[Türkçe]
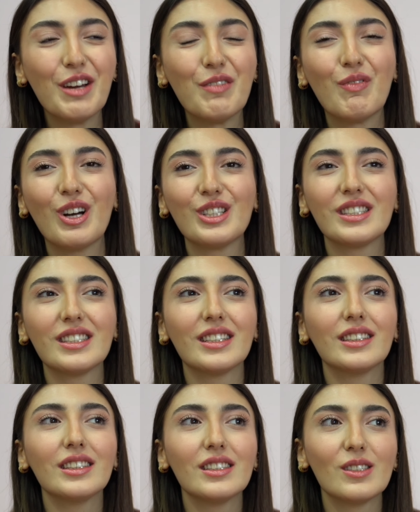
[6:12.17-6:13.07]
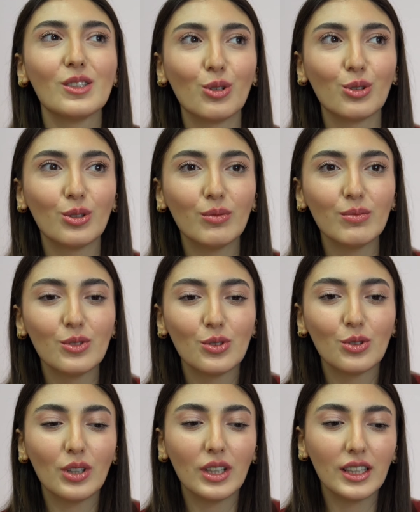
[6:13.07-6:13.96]
maçlarını izliyordum.
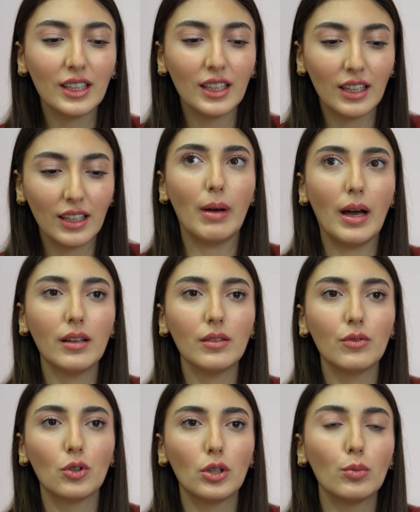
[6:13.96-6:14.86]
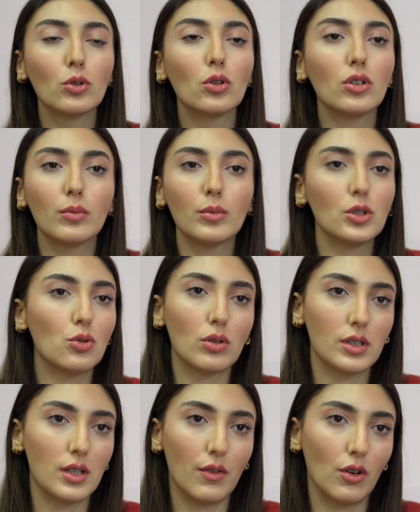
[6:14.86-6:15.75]
Çünkü hani ben voleybol oynamayı
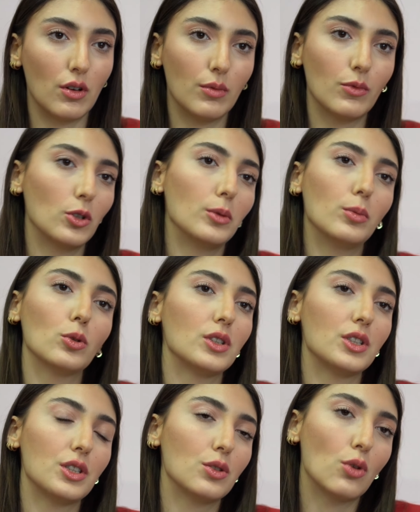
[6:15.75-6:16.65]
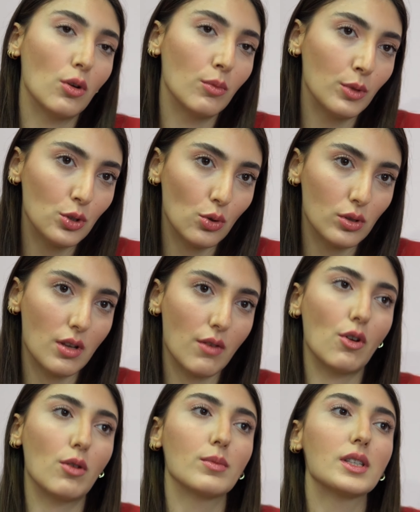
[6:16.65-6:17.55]
çok seviyorum. Voleybolun içinde olmayı çok
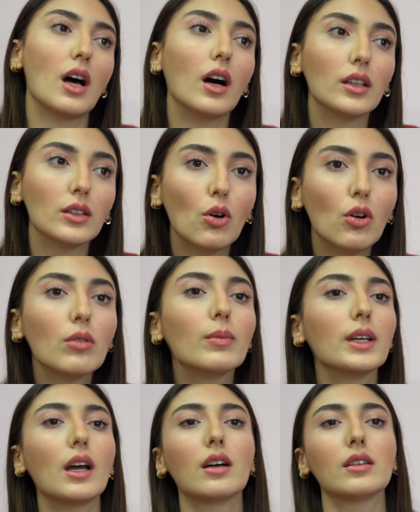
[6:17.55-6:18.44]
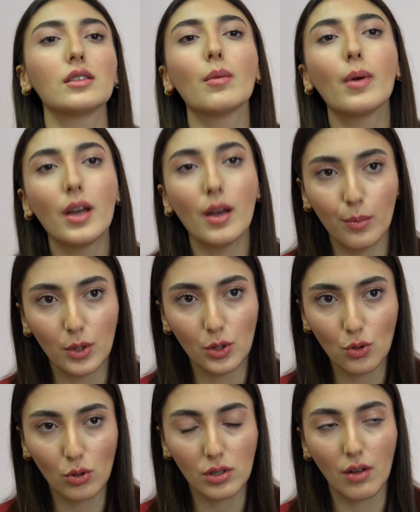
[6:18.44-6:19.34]
seviyorum. Sahada olmayı, antrenman yapmayı
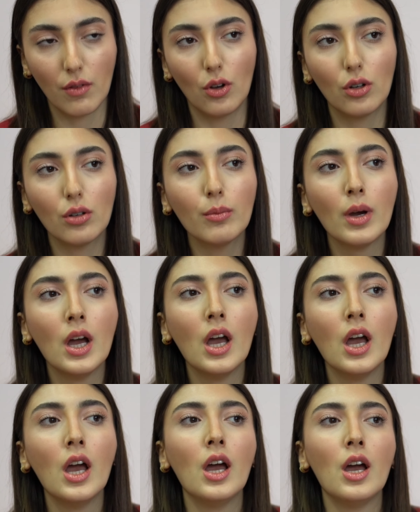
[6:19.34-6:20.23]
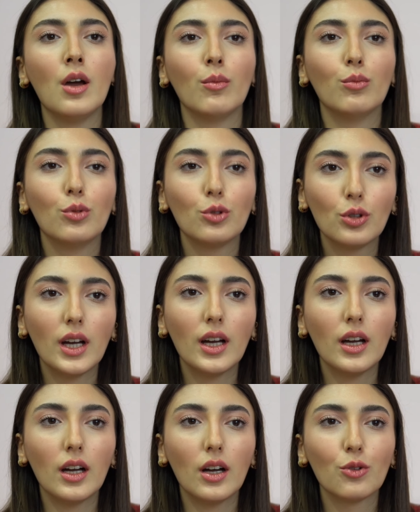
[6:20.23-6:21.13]
çok seviyorum. Bu
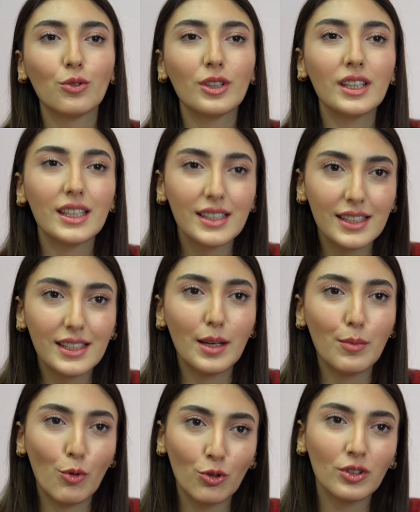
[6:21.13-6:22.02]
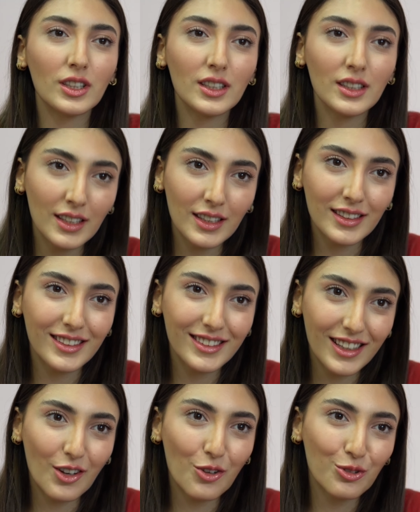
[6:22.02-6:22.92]
da onları izleyip onların
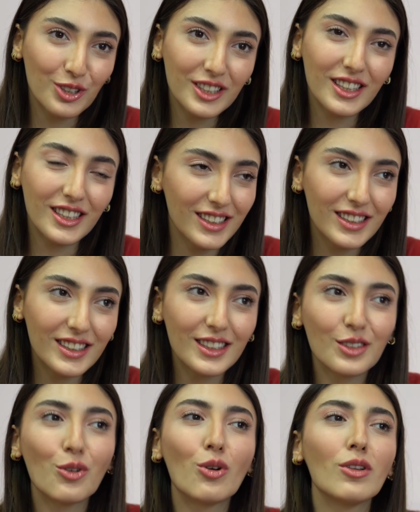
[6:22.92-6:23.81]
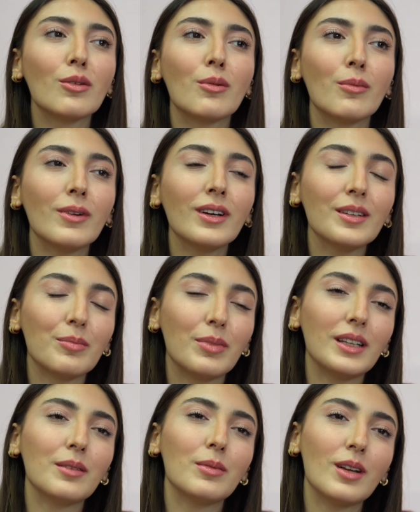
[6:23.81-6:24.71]
yanında, onların aralarında olamamak
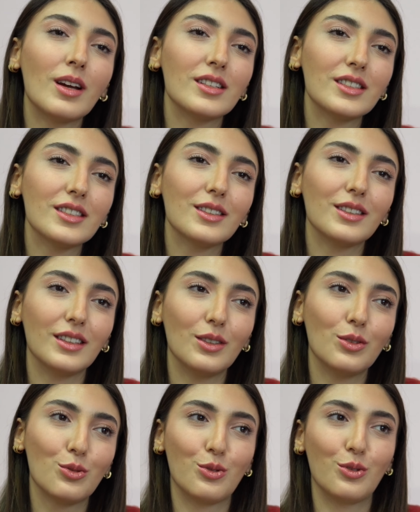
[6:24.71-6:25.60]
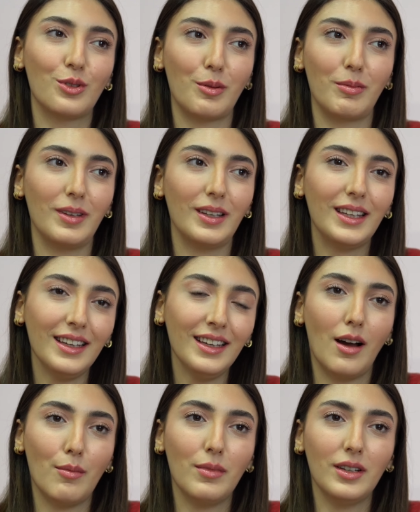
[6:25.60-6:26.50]
beni birazcık üzdü tabii ki.
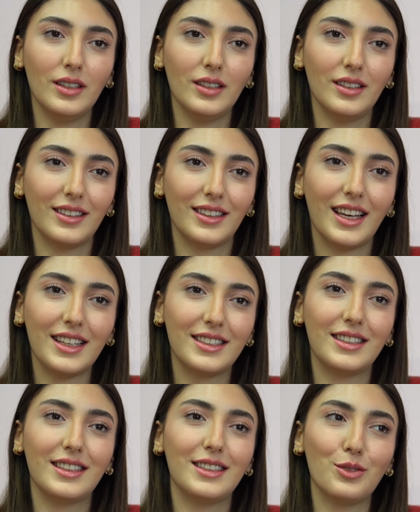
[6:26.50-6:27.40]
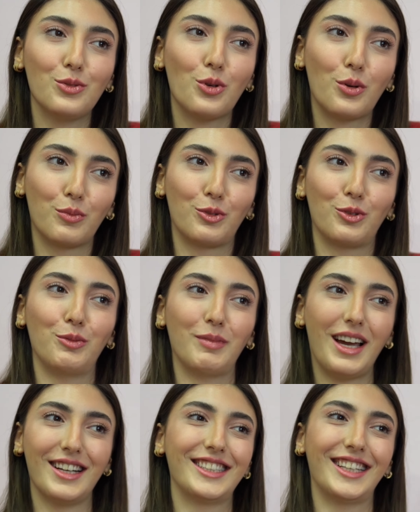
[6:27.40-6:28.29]
Ama geçtiği için çok
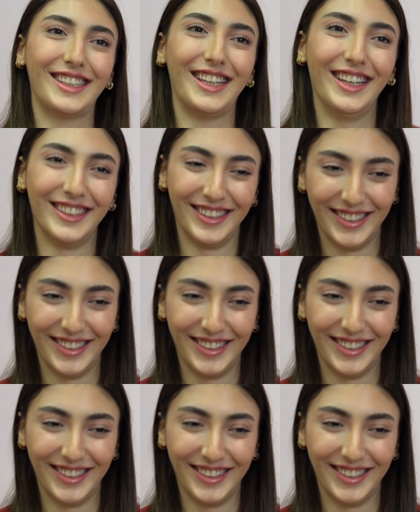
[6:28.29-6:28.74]
mutluyum gerçekten.